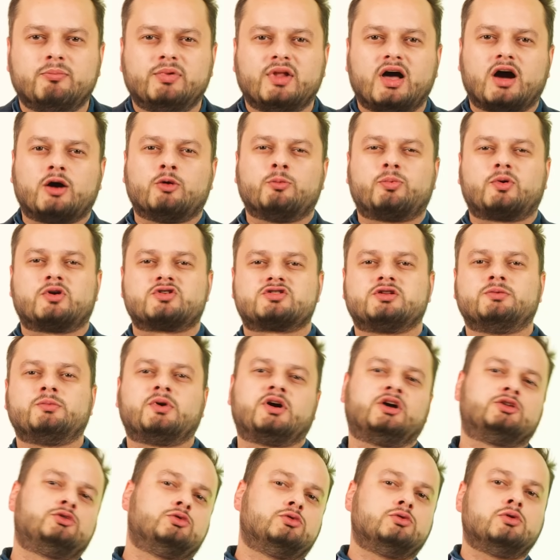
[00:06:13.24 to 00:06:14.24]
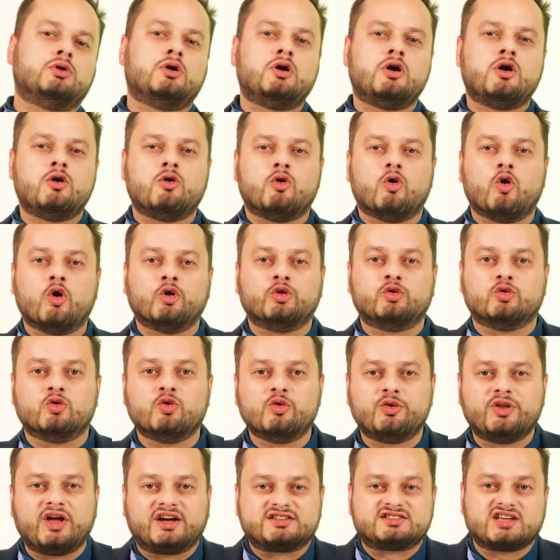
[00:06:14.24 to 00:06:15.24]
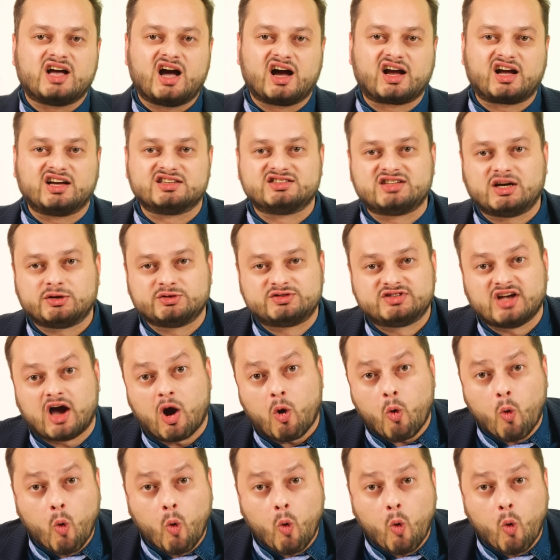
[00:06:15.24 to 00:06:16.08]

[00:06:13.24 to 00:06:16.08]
Благо в прошлом году он у нас оказался